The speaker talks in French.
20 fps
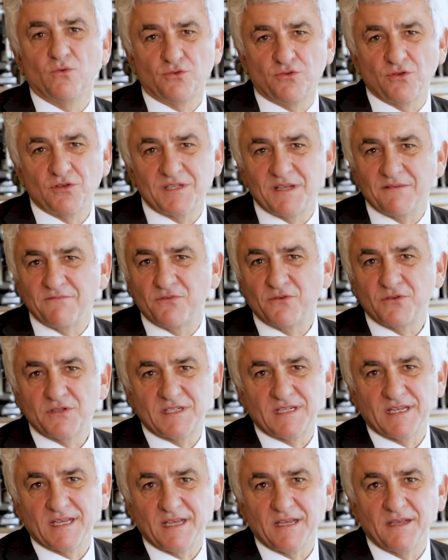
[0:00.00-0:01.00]
Mon deuxième vœu,
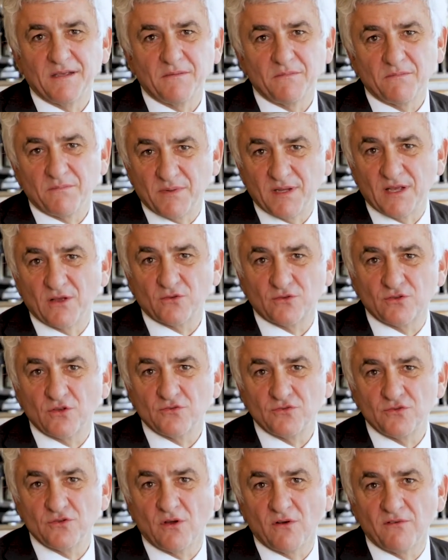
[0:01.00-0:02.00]
c'est bien
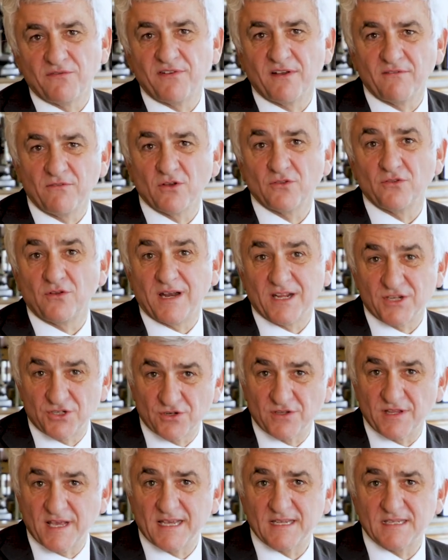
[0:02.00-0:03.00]
entendu en faveur de la
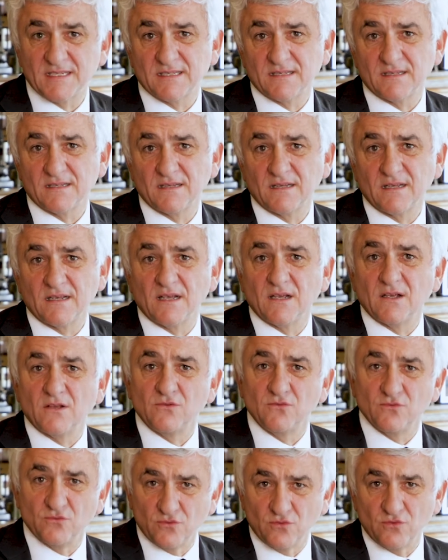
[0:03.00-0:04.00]
jeunesse.
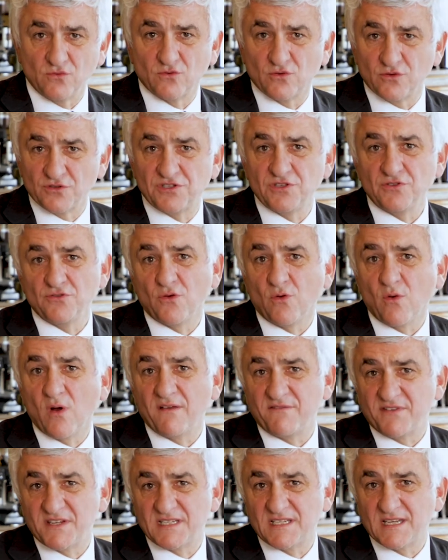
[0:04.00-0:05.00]
Nous continuerons à
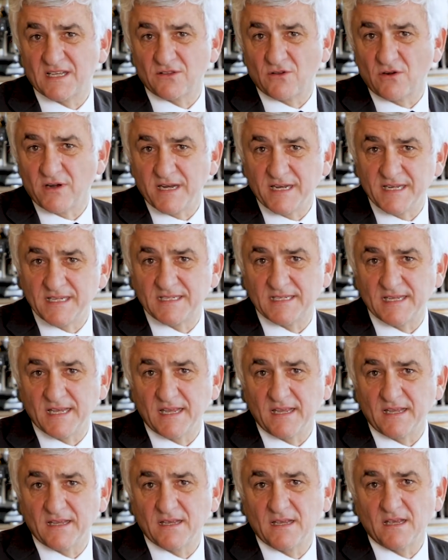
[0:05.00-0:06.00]
investir dans les
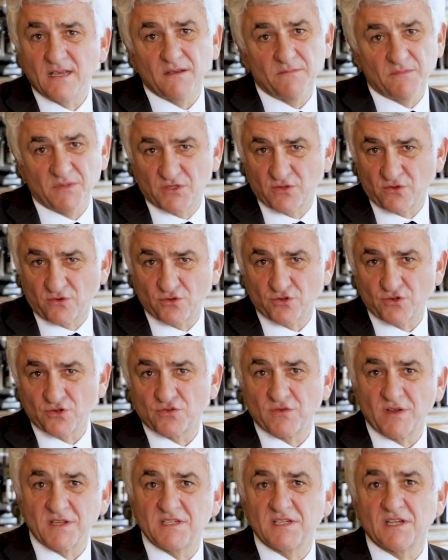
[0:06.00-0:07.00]
lycées, mais ce que je
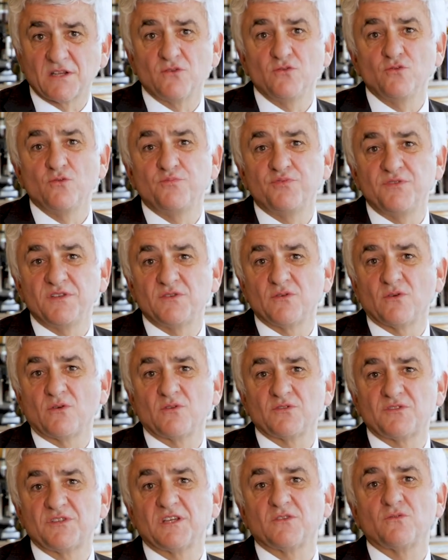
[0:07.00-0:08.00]
souhaite, c'est que nous puissions
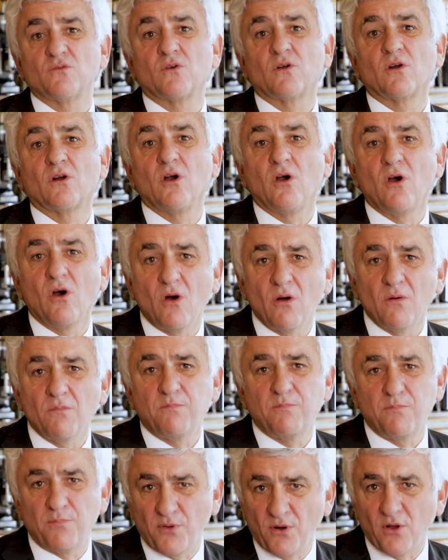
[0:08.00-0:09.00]
lancer de grands
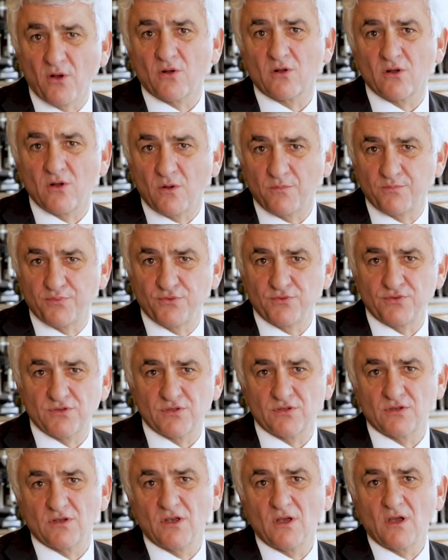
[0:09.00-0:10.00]
plans
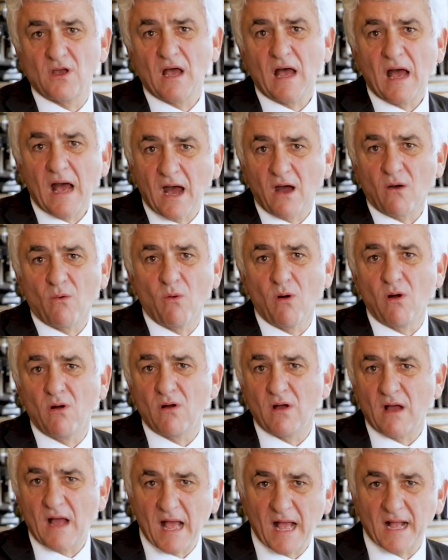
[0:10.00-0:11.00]
campus à
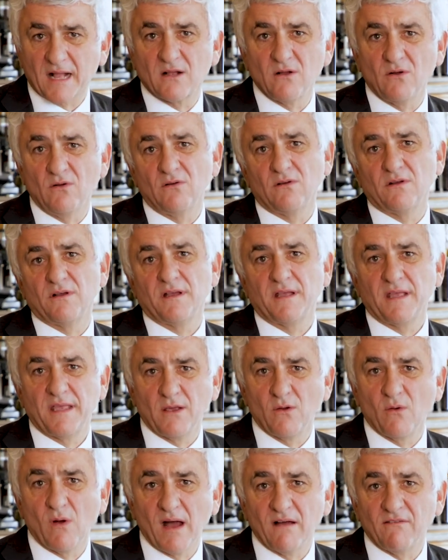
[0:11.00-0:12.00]
Rouen, à Caen
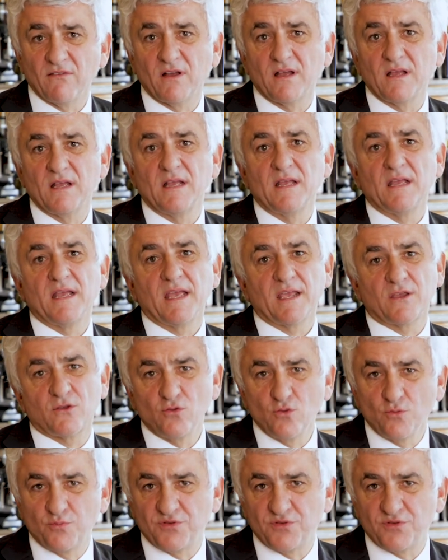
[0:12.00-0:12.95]
et au Havre, et que nous